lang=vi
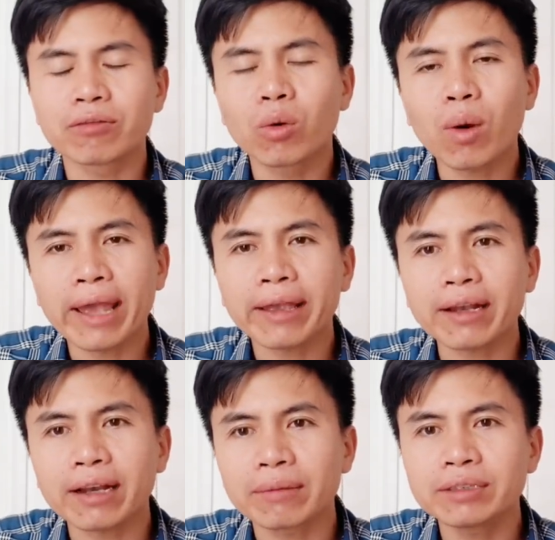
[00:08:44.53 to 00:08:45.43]
ngoài
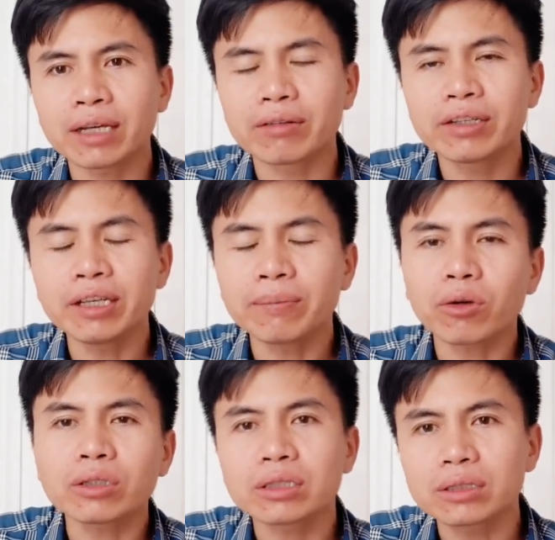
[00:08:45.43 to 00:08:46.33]
cái cảm nhận khi
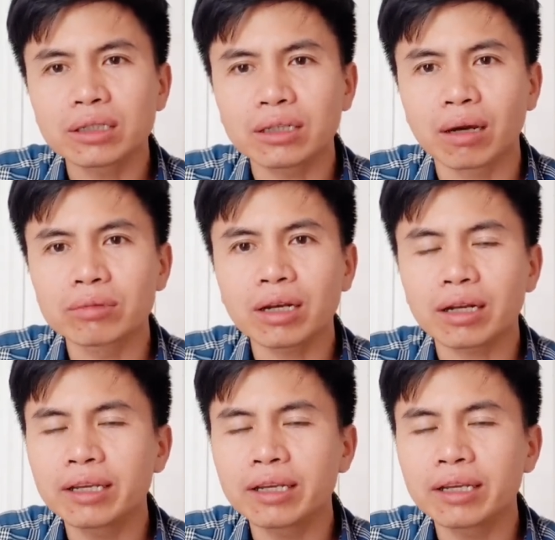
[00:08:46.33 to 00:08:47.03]
có sự tương đồng tức là